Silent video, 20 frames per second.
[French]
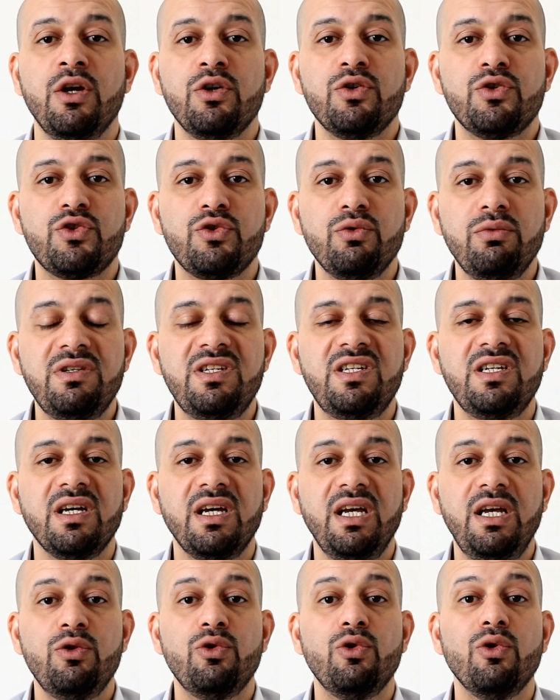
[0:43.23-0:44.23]
sont
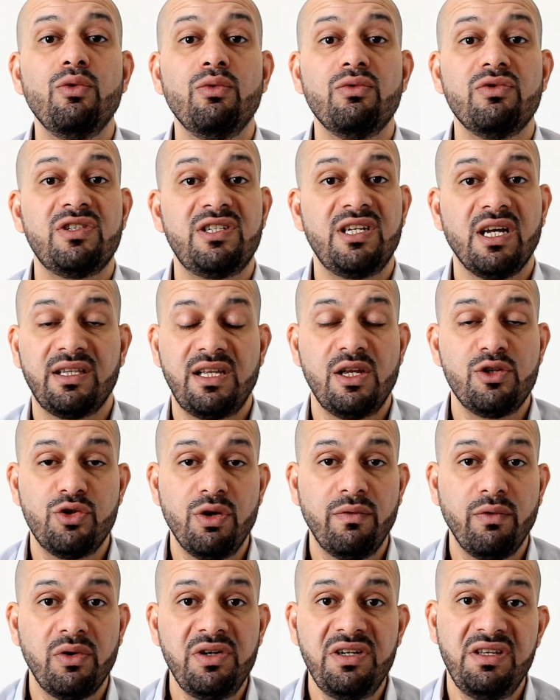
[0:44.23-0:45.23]
tirés de certaines
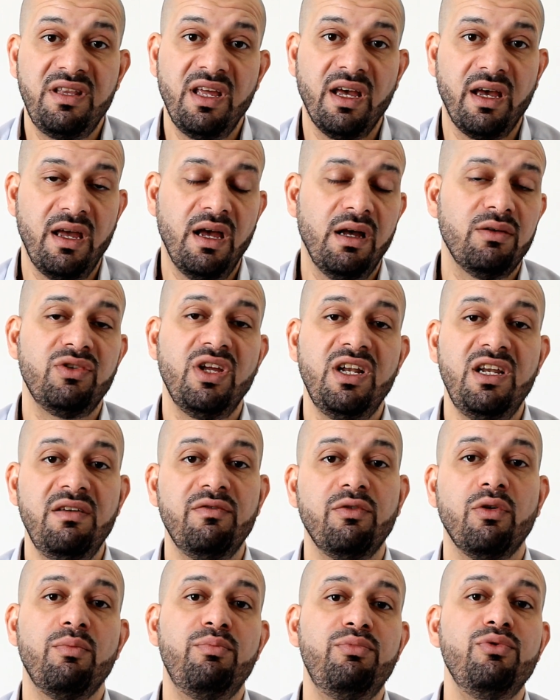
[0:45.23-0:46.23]
œuvres littéraires, des
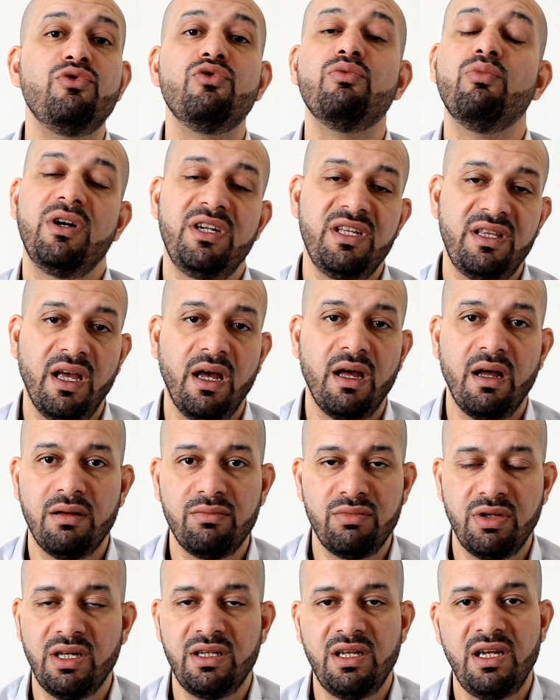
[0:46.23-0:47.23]
livres plus ou moins littéraires, hein,
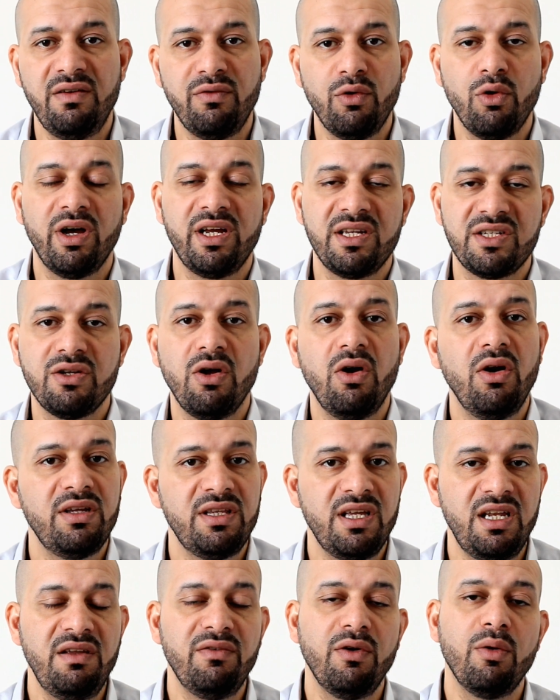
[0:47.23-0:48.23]
des livres récents et
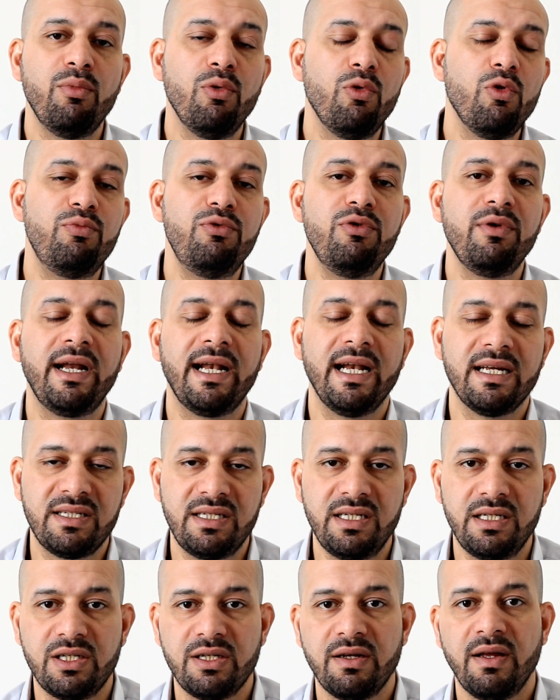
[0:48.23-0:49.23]
des livres beaucoup plus
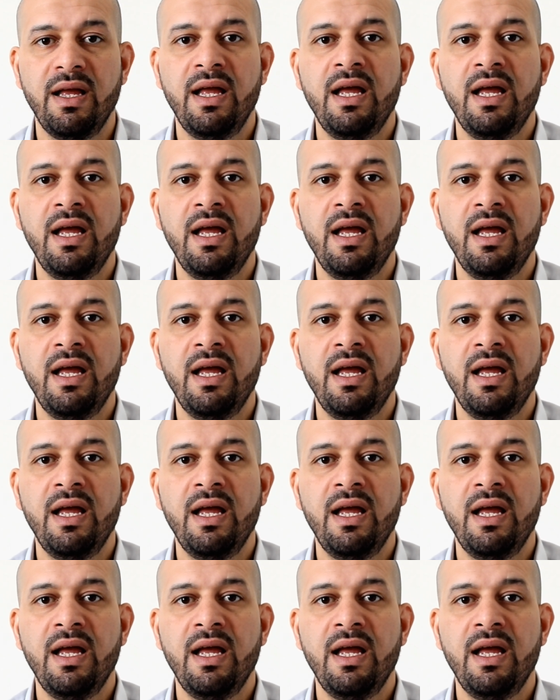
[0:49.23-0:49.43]
classiques.